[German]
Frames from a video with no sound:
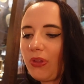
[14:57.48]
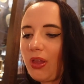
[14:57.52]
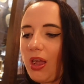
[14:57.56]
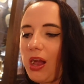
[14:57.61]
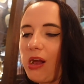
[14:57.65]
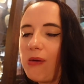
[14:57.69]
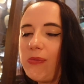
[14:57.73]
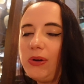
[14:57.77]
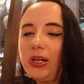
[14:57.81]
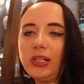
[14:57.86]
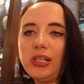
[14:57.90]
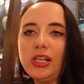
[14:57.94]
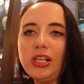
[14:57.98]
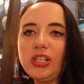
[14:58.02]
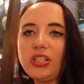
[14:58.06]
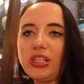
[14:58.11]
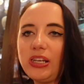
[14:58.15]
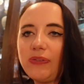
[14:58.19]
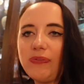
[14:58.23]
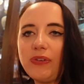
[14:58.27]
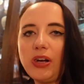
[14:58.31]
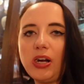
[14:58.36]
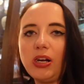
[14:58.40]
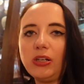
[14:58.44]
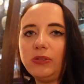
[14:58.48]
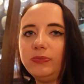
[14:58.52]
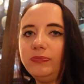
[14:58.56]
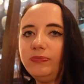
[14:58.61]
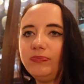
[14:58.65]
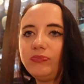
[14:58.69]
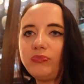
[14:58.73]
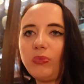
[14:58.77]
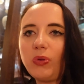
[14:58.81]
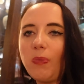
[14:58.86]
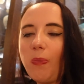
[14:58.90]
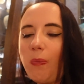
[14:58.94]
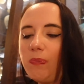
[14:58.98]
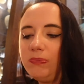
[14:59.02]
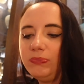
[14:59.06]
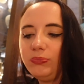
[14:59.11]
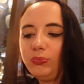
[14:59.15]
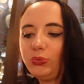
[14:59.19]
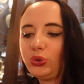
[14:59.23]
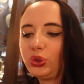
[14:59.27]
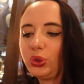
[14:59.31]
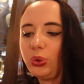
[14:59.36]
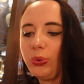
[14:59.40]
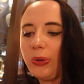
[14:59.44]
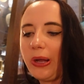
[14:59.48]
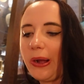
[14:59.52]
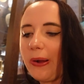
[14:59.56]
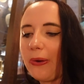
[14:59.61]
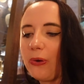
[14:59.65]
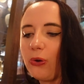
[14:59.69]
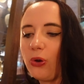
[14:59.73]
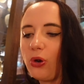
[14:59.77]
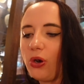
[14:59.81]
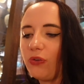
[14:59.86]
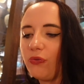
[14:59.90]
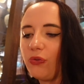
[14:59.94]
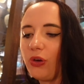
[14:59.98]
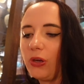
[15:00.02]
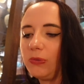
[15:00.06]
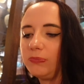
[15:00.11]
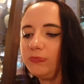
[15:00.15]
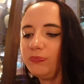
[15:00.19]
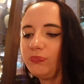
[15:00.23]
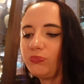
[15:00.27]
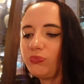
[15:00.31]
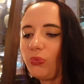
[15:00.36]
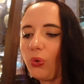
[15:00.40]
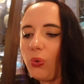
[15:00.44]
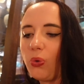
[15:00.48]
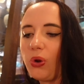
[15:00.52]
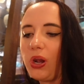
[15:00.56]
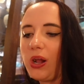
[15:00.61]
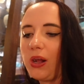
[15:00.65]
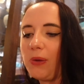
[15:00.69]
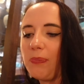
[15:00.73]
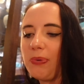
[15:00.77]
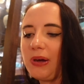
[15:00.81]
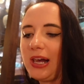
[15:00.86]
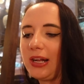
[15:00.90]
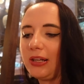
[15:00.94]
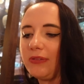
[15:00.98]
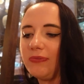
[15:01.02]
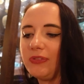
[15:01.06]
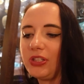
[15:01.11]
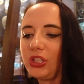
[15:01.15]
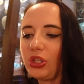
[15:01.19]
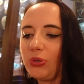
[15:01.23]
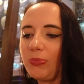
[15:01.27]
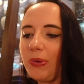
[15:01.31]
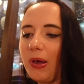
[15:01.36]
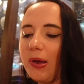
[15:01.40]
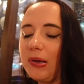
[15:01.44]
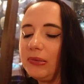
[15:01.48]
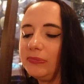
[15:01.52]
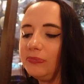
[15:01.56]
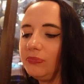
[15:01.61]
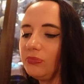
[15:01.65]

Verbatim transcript: aber der ist einfach zu lang gekocht worden oder gebraten, was auch immer.